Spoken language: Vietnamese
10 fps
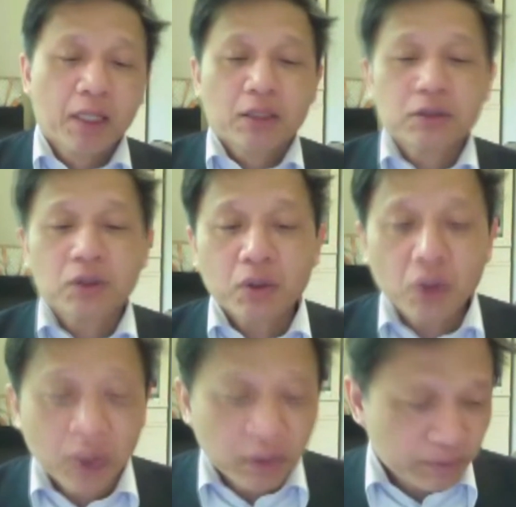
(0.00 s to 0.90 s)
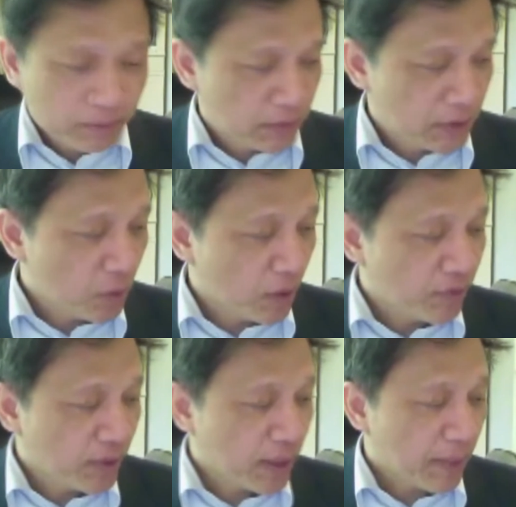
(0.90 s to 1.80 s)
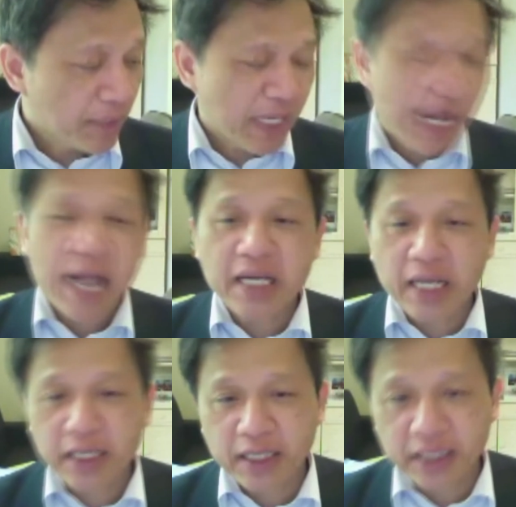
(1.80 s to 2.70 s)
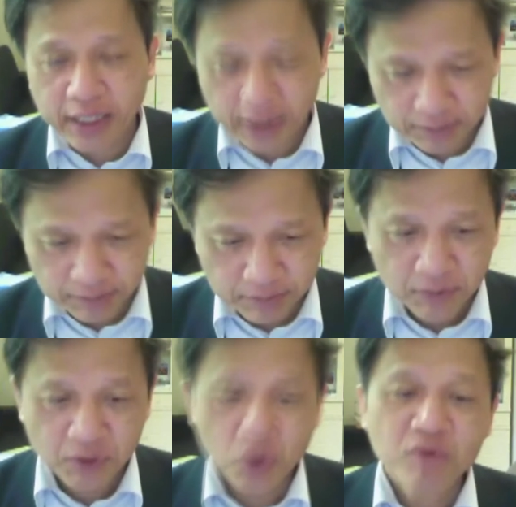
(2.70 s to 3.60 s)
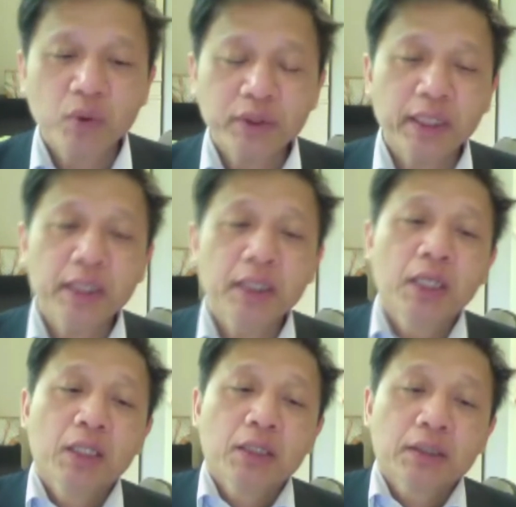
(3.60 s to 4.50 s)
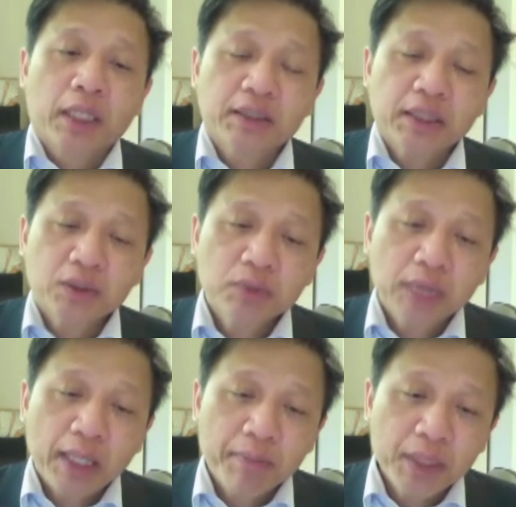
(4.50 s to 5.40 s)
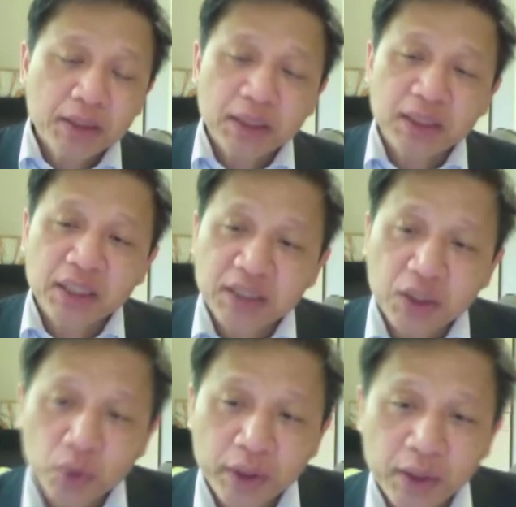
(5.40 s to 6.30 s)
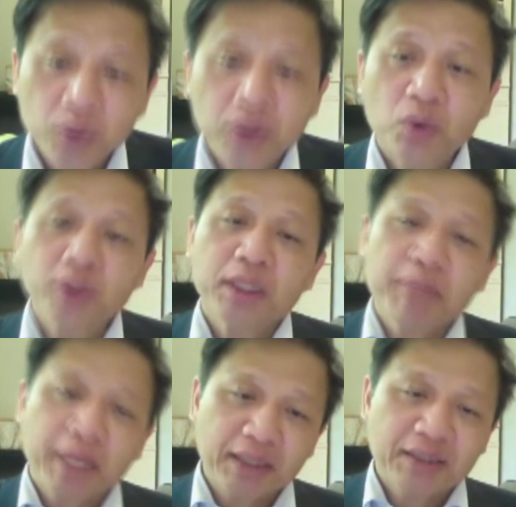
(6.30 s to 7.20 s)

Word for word: do đó chính quyền Việt Nam càng ngày càng kẹp đối với quốc tế thành ra chúng ta biết rằng người dân tuy yếu nhưng quốc tế mạnh